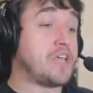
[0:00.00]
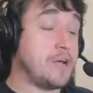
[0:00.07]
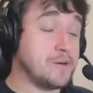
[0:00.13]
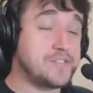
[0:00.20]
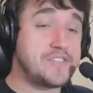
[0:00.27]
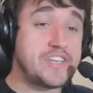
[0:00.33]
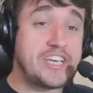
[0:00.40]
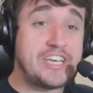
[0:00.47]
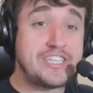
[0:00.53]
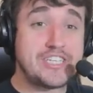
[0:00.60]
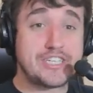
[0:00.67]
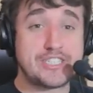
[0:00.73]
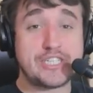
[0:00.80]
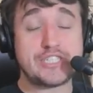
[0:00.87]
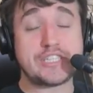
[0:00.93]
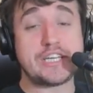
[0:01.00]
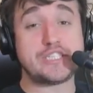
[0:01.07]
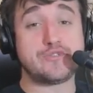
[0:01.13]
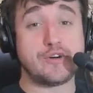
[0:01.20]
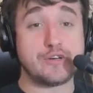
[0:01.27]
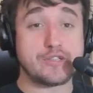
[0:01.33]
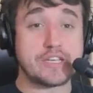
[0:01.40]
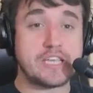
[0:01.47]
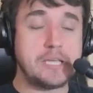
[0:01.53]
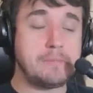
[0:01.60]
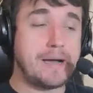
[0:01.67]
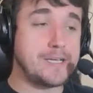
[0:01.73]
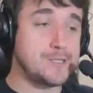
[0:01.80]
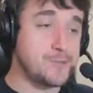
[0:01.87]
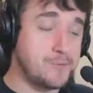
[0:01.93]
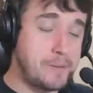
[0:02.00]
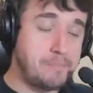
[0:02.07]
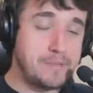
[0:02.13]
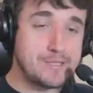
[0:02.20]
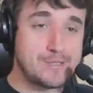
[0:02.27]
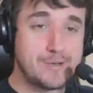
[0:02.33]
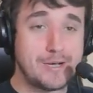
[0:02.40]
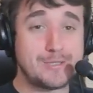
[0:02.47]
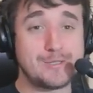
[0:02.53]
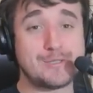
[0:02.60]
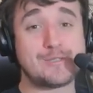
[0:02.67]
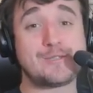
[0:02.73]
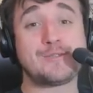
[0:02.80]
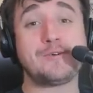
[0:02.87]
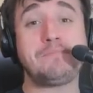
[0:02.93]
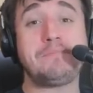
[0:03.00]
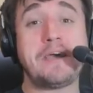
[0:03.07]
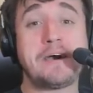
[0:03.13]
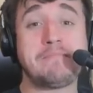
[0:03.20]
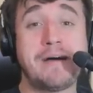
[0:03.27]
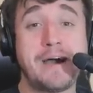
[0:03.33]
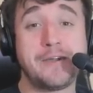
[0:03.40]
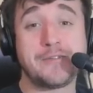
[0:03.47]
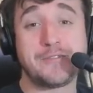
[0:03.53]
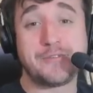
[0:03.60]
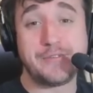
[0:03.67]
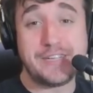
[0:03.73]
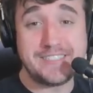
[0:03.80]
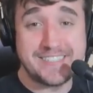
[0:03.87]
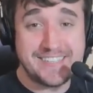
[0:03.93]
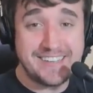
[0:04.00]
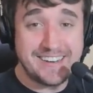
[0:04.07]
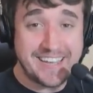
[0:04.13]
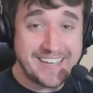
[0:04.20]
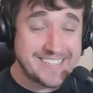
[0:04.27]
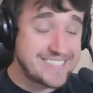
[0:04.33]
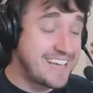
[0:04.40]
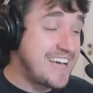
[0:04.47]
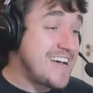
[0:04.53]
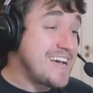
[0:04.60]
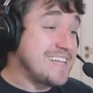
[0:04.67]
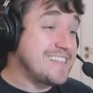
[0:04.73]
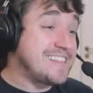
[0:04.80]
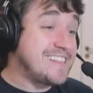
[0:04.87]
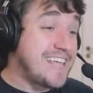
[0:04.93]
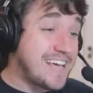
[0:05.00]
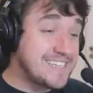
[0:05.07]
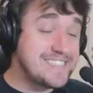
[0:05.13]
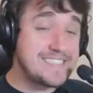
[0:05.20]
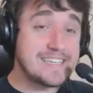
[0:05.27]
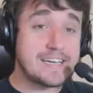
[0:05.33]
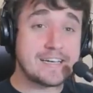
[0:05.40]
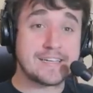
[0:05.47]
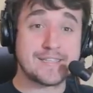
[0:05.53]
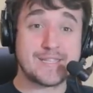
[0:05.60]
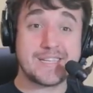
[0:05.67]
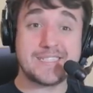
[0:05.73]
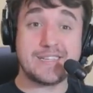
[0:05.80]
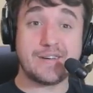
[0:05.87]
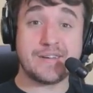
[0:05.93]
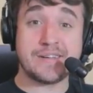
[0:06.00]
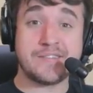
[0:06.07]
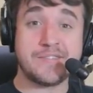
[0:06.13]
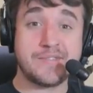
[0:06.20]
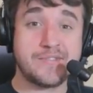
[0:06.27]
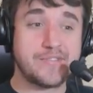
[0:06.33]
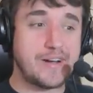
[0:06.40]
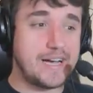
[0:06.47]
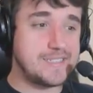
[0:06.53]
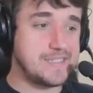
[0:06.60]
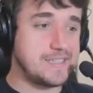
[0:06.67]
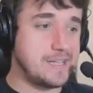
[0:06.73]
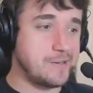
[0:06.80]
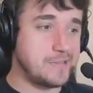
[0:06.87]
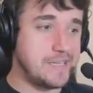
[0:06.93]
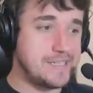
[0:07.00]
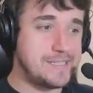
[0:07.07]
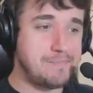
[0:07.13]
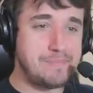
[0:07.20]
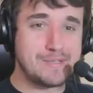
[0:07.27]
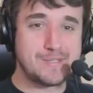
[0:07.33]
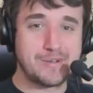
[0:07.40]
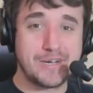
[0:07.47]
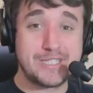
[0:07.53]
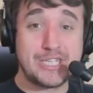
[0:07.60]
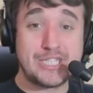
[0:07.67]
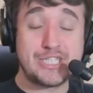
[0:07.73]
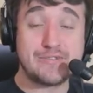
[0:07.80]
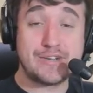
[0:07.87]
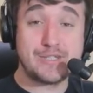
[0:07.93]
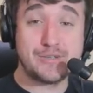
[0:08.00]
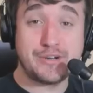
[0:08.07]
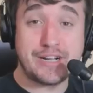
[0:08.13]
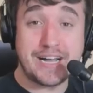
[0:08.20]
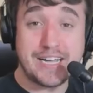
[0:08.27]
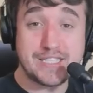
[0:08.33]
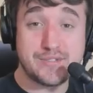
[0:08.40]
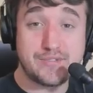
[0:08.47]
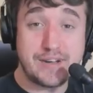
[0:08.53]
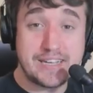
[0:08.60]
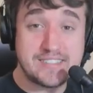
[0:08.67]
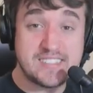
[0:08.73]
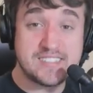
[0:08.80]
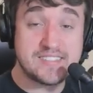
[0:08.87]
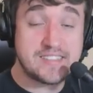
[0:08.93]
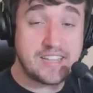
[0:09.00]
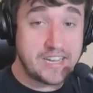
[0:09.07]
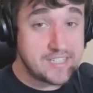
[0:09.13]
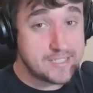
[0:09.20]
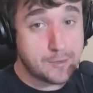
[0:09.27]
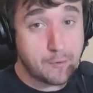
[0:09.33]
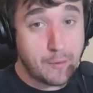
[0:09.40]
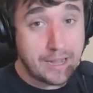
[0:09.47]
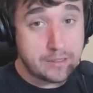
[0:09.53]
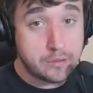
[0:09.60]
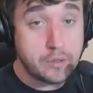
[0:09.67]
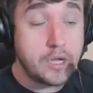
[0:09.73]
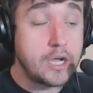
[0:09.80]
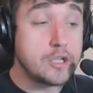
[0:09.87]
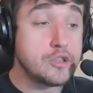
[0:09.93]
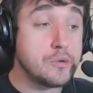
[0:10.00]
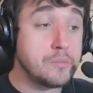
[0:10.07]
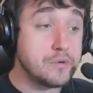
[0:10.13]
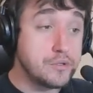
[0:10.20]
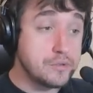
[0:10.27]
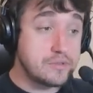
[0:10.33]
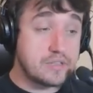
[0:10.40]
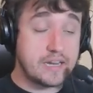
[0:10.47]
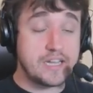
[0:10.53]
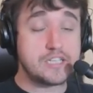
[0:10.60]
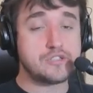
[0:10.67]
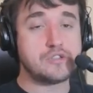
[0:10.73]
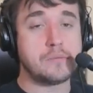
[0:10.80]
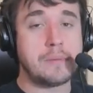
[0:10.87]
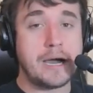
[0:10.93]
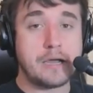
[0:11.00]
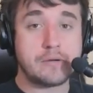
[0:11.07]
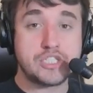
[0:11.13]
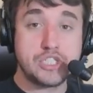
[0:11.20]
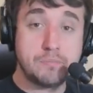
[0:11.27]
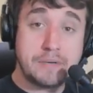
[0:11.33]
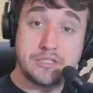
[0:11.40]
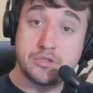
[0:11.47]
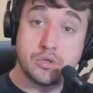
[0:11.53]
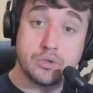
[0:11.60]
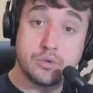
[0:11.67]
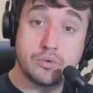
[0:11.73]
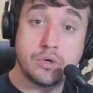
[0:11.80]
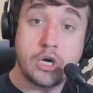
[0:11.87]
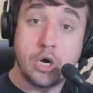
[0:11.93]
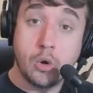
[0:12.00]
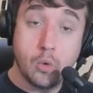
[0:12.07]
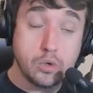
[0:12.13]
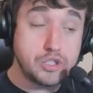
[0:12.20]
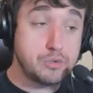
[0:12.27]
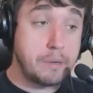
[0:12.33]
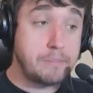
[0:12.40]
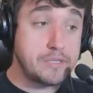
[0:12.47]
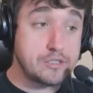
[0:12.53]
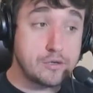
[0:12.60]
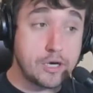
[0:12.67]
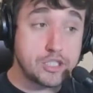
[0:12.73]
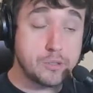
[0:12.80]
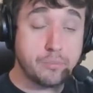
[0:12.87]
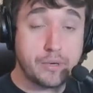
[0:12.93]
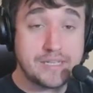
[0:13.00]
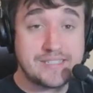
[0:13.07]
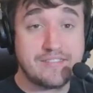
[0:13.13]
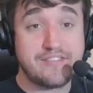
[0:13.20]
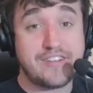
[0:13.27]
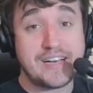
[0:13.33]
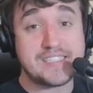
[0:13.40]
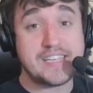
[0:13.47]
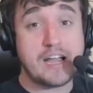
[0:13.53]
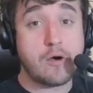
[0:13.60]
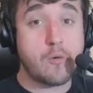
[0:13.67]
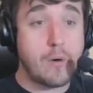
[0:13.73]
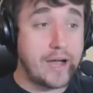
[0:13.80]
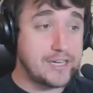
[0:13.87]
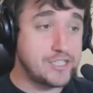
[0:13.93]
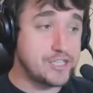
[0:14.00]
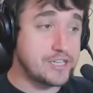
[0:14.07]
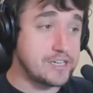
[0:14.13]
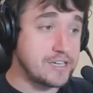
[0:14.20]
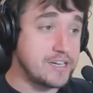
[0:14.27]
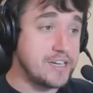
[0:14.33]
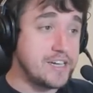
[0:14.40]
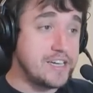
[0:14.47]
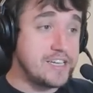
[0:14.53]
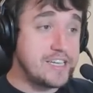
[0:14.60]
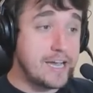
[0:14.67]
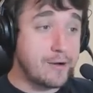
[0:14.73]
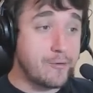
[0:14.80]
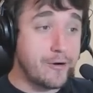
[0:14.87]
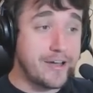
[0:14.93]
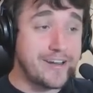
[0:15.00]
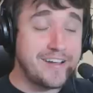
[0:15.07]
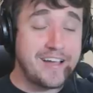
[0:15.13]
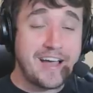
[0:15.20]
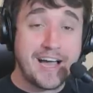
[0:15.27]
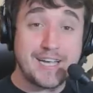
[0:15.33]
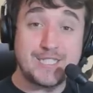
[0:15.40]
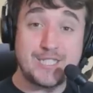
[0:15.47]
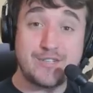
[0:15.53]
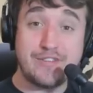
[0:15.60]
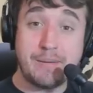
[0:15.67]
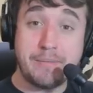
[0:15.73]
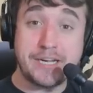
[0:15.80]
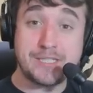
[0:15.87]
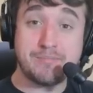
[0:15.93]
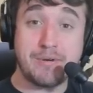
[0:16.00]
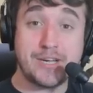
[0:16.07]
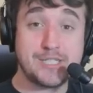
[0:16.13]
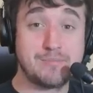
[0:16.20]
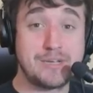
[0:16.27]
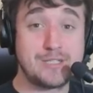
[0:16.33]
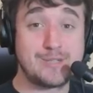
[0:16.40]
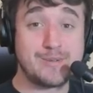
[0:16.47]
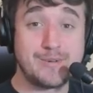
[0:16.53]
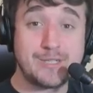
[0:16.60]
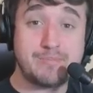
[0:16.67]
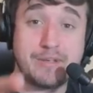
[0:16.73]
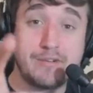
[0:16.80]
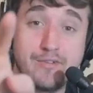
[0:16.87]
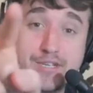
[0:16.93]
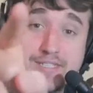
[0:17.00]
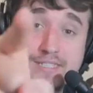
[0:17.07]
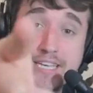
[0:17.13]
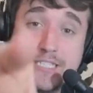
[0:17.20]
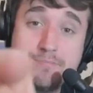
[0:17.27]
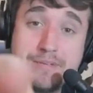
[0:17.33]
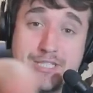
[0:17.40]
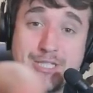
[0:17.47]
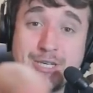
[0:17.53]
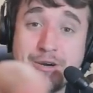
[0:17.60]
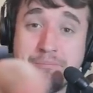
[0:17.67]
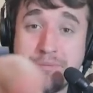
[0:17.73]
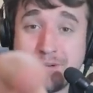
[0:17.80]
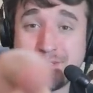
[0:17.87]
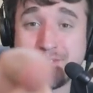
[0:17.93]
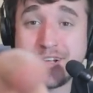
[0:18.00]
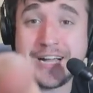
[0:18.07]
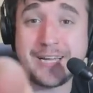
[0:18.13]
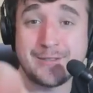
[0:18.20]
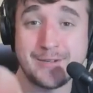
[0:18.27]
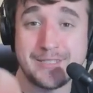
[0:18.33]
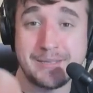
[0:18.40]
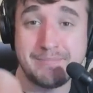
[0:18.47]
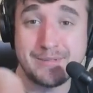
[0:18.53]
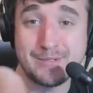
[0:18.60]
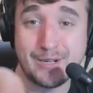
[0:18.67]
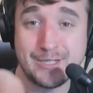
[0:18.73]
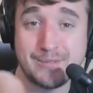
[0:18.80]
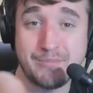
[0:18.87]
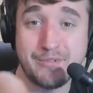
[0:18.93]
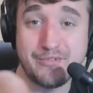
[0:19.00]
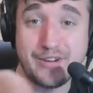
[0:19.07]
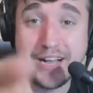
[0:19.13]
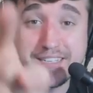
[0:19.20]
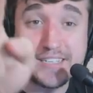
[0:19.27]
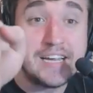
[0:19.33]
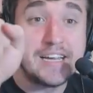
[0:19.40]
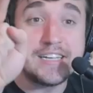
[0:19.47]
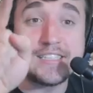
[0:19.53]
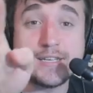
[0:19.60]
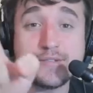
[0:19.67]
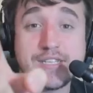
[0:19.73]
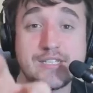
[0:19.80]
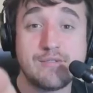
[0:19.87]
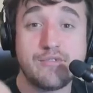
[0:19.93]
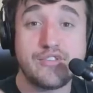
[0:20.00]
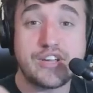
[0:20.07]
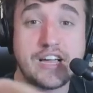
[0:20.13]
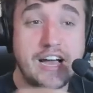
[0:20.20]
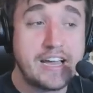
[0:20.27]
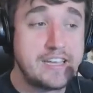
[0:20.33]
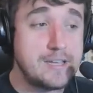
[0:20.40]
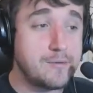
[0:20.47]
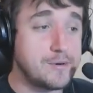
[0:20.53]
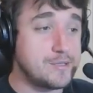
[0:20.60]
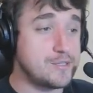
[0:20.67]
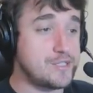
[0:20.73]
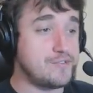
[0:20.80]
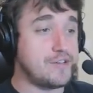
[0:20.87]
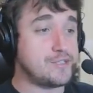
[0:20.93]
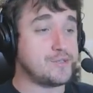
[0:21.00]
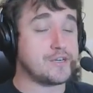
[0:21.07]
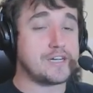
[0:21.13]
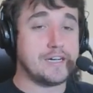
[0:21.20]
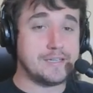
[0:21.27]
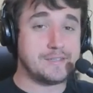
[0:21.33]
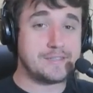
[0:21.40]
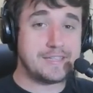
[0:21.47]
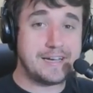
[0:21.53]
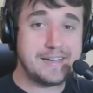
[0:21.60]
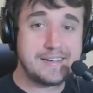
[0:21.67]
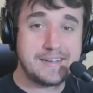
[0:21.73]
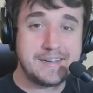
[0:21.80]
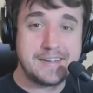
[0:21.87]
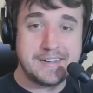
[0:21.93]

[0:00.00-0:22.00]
É o seguinte, a gente está de volta aqui em mais um episódio do Super Mario 3D Land. Nessa, nessa fase, não, nesse episódio a gente vai jogar as fases 3 e 4 do mundo 3 do Mario. A gente passou no último episódio por essa fase aquática e agora a gente vai para as próximas duas, porque vocês pediram para eu jogar dois episódios por fase, então vocês vão ficar aí enquanto eu estiver jogando, tá?